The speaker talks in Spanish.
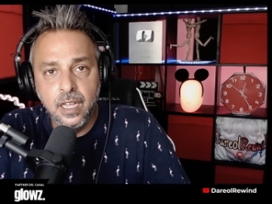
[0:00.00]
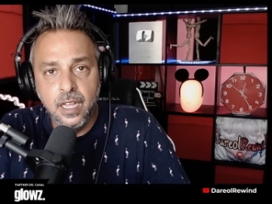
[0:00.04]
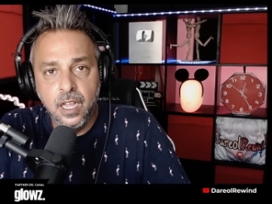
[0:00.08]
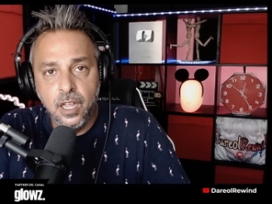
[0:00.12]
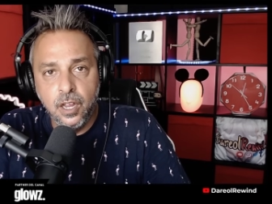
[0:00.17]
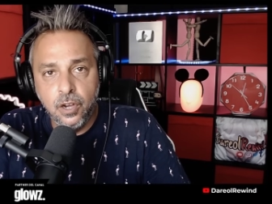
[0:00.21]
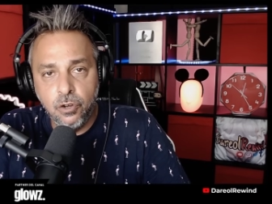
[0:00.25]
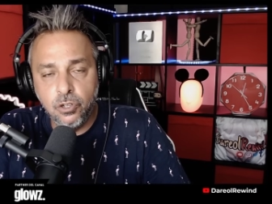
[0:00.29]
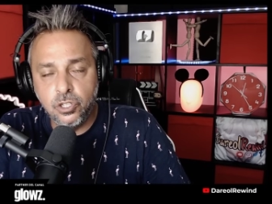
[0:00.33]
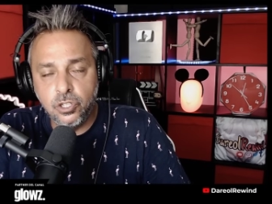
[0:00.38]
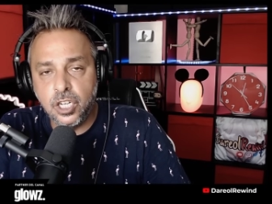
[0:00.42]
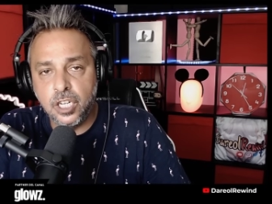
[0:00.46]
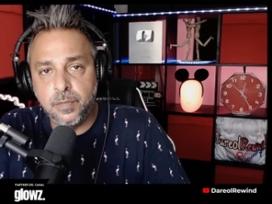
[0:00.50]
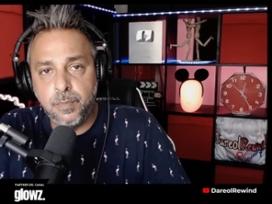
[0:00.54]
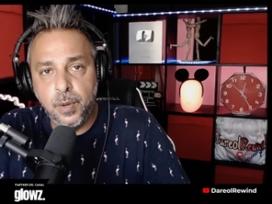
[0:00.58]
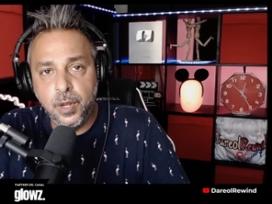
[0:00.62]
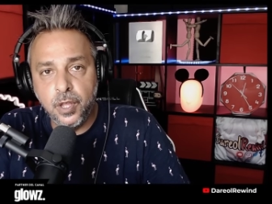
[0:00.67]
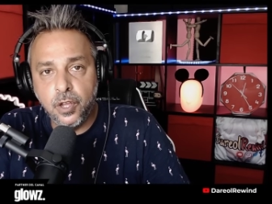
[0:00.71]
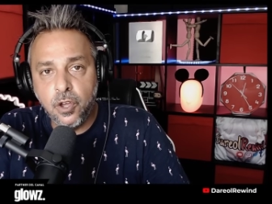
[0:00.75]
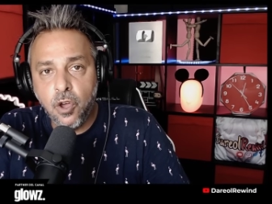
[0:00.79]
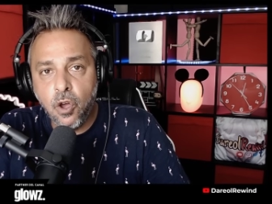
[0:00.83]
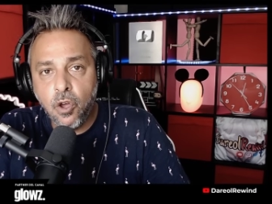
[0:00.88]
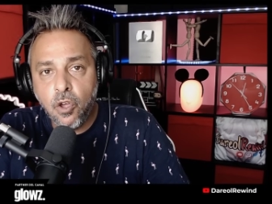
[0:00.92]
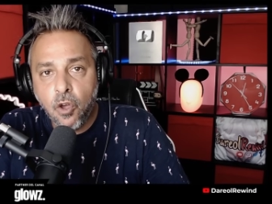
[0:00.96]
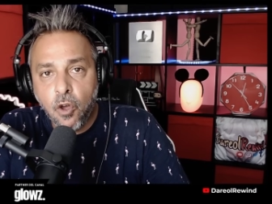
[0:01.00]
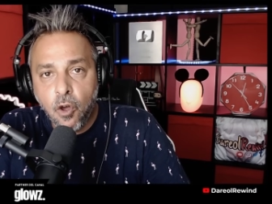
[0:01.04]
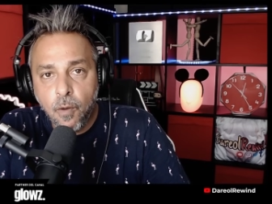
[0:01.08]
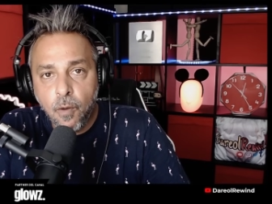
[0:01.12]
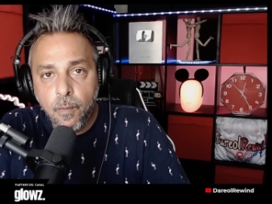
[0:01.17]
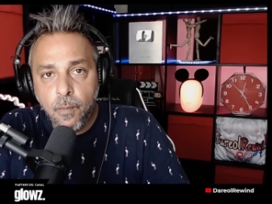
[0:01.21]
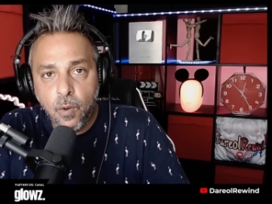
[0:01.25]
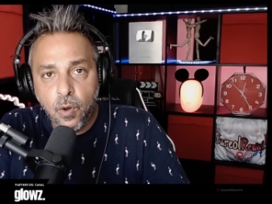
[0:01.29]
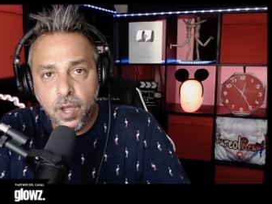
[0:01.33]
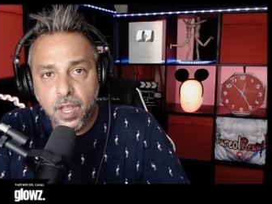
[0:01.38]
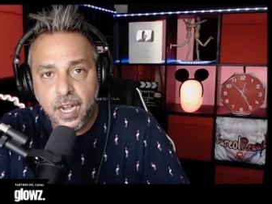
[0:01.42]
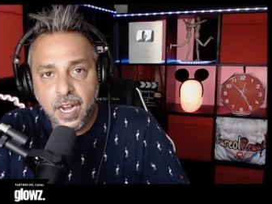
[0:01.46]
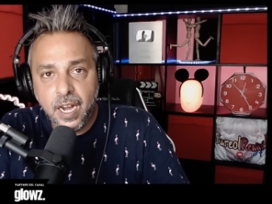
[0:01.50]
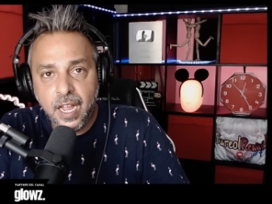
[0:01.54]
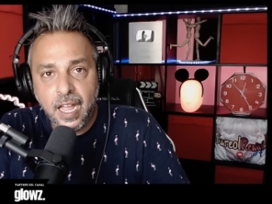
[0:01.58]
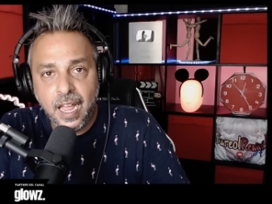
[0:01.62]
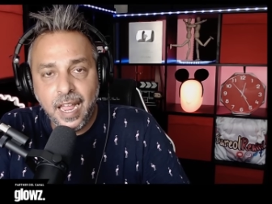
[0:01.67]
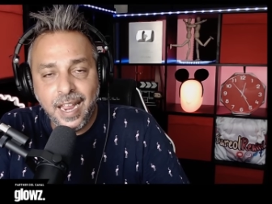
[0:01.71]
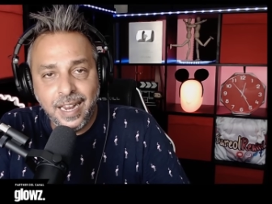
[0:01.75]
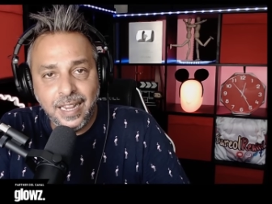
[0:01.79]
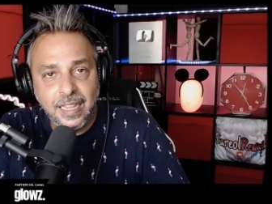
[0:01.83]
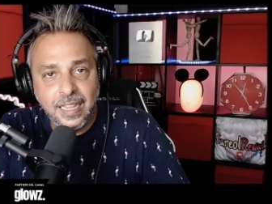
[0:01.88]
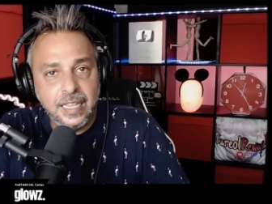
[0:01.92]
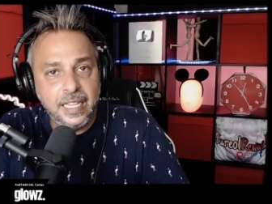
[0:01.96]
nos explicó cómo era
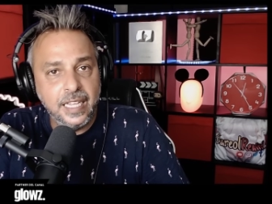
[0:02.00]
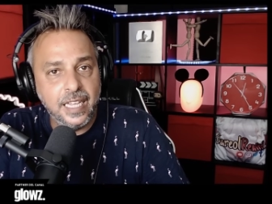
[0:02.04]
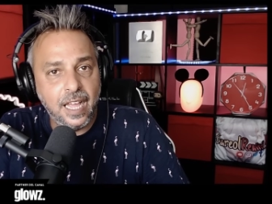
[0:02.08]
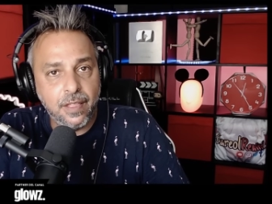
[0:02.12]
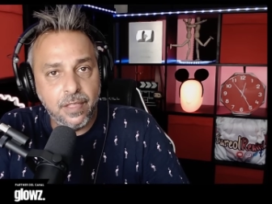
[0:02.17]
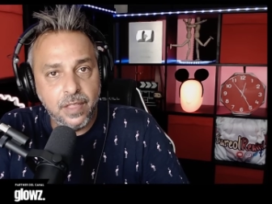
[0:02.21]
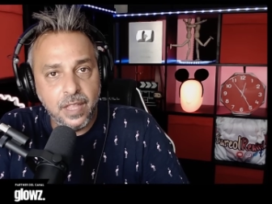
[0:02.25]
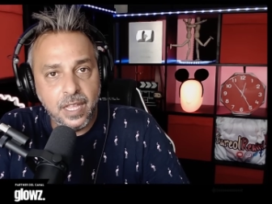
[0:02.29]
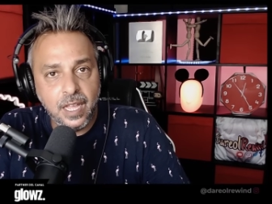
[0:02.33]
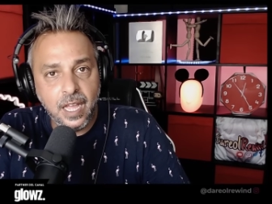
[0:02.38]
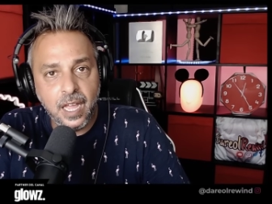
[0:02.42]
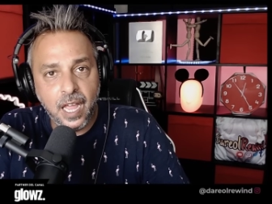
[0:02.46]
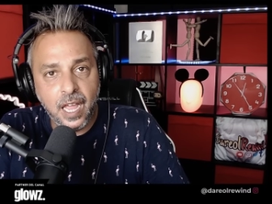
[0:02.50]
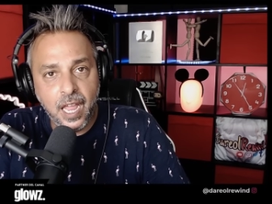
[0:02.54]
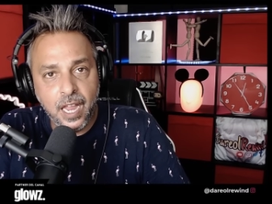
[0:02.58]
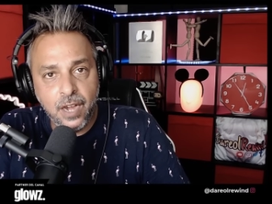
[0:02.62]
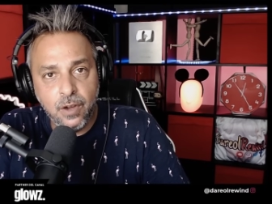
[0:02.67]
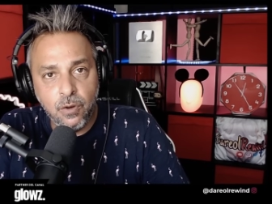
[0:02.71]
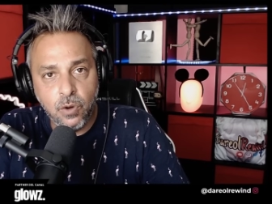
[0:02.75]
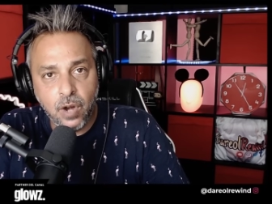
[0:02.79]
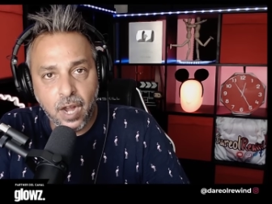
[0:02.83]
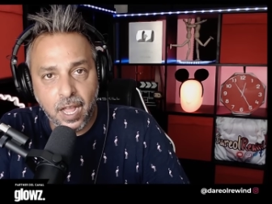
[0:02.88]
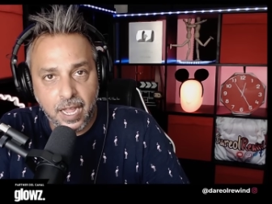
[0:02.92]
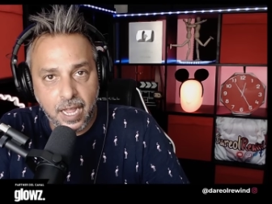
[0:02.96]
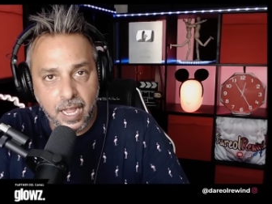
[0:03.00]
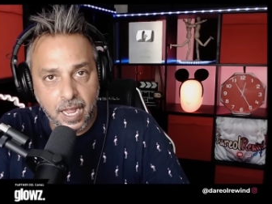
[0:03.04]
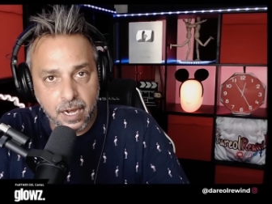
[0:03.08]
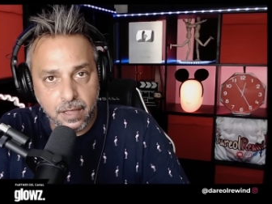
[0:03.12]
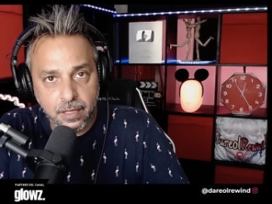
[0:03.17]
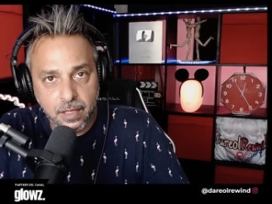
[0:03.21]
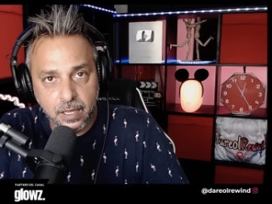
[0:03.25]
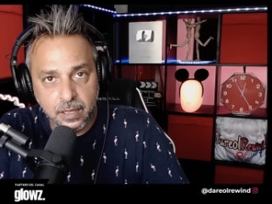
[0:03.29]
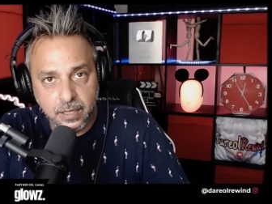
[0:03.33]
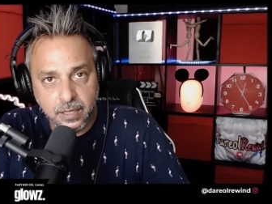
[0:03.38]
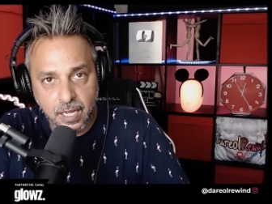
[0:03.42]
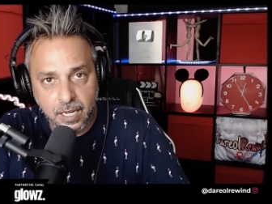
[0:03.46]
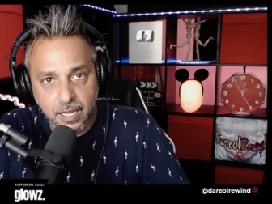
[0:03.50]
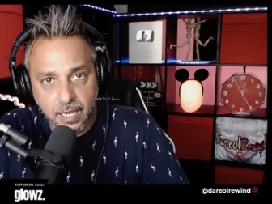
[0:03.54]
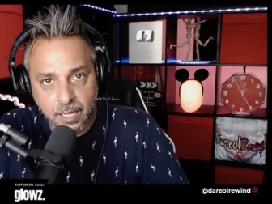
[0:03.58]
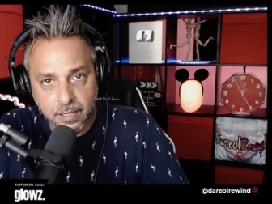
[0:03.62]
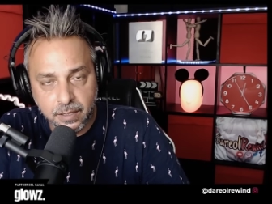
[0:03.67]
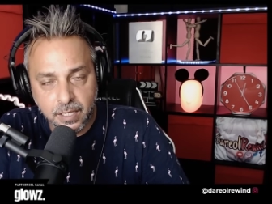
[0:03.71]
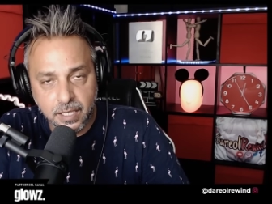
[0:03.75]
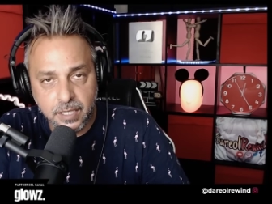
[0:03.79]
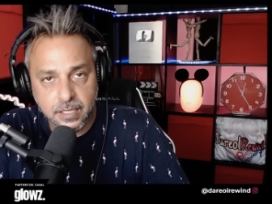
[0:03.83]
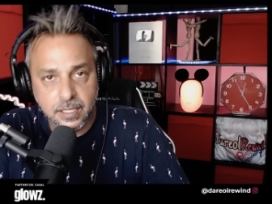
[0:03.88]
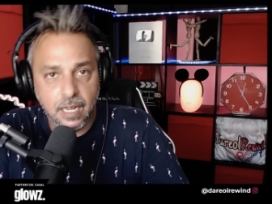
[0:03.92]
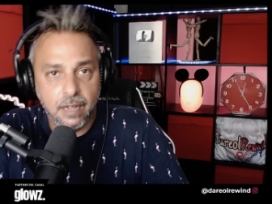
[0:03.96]
el día a día en una cárcel
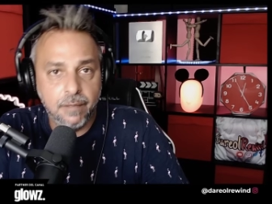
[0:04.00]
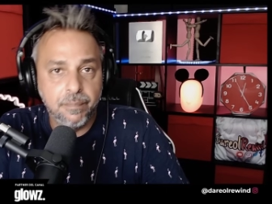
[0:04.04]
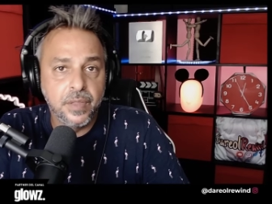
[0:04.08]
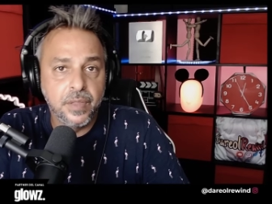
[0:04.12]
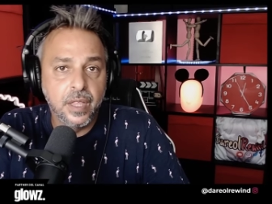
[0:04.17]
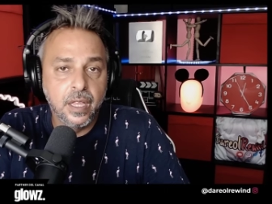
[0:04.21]
tailandesa,